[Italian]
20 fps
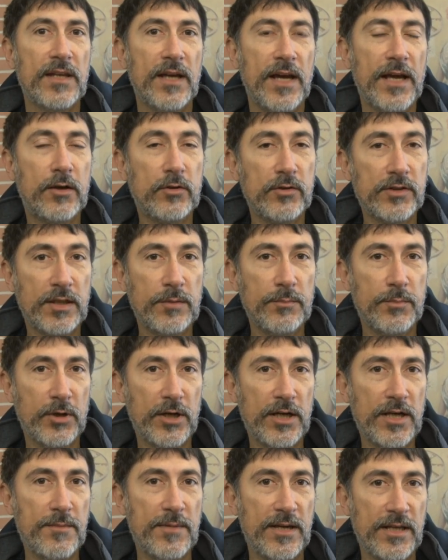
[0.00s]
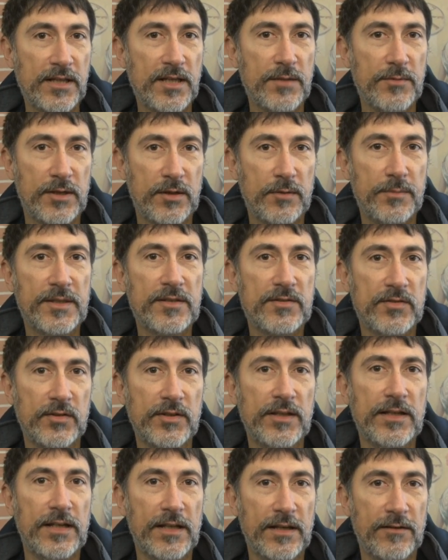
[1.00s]
e contemporaneamente però
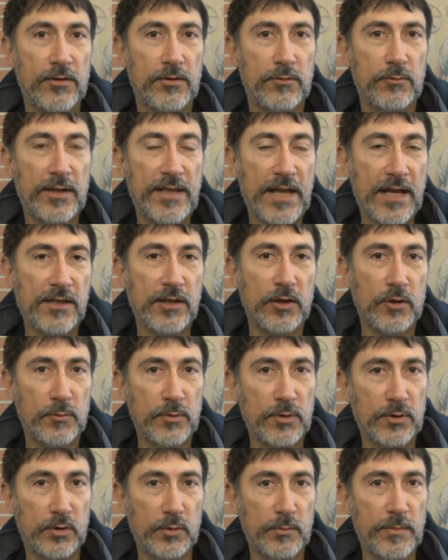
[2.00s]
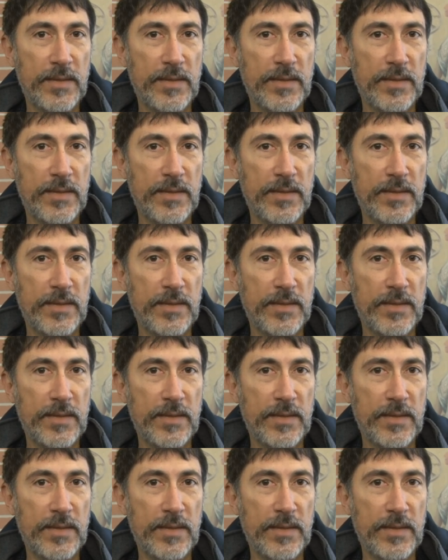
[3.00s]
persone che guadagnano molto